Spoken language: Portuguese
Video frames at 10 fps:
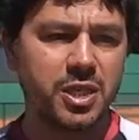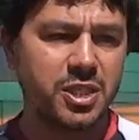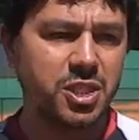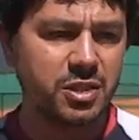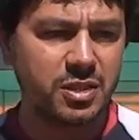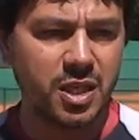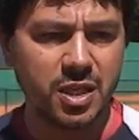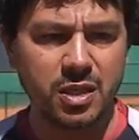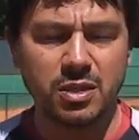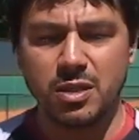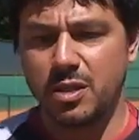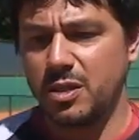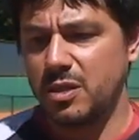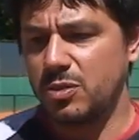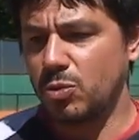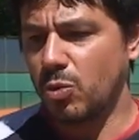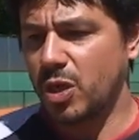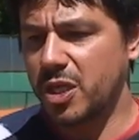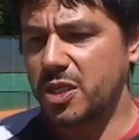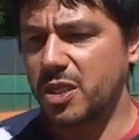na dianteira do
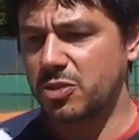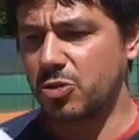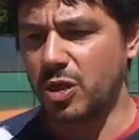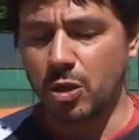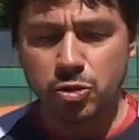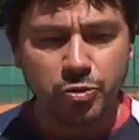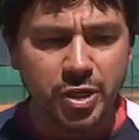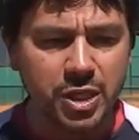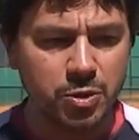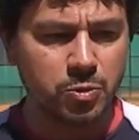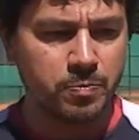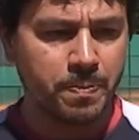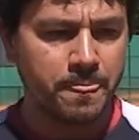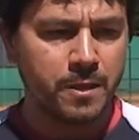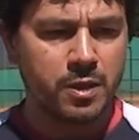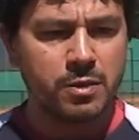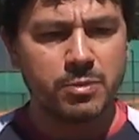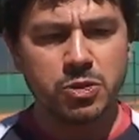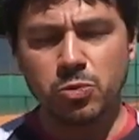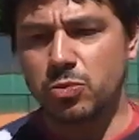ranking nacional juvenil.
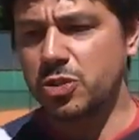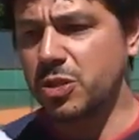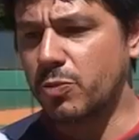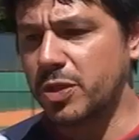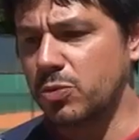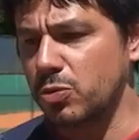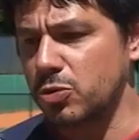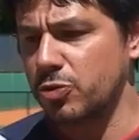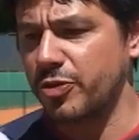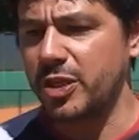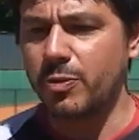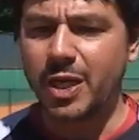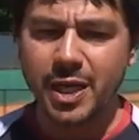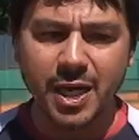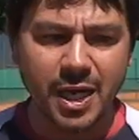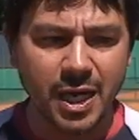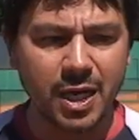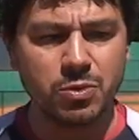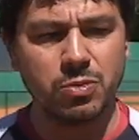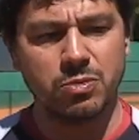Mas o circuito juvenil ele é
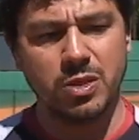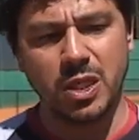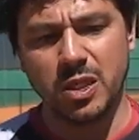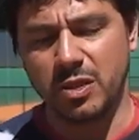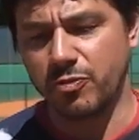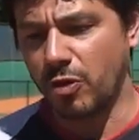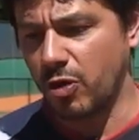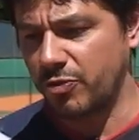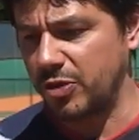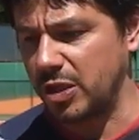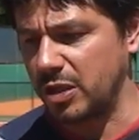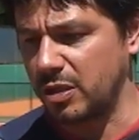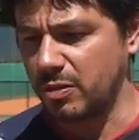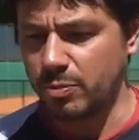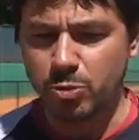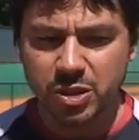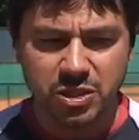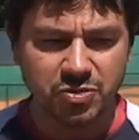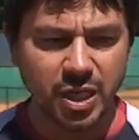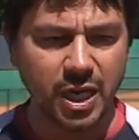caro, ele envolve
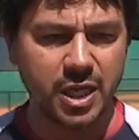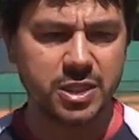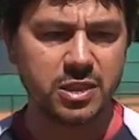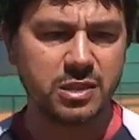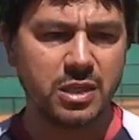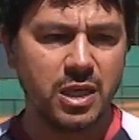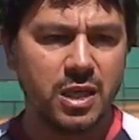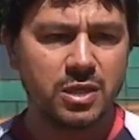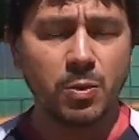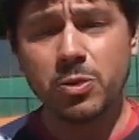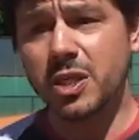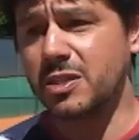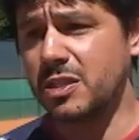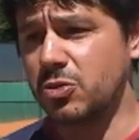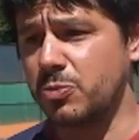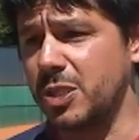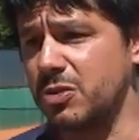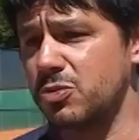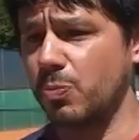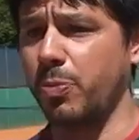muitas viagens, então muitas vezes os
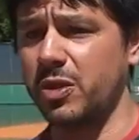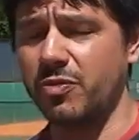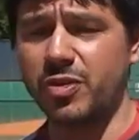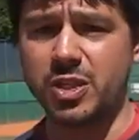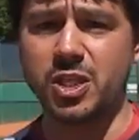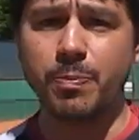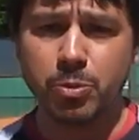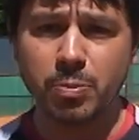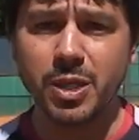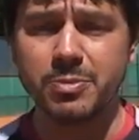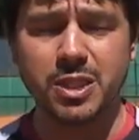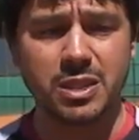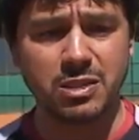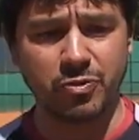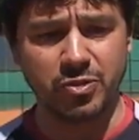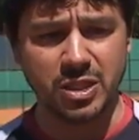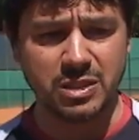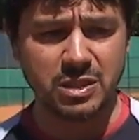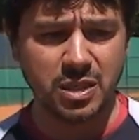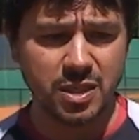meninos não podem viajar por uma limitação
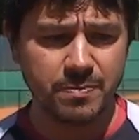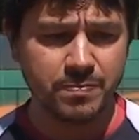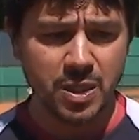financeira.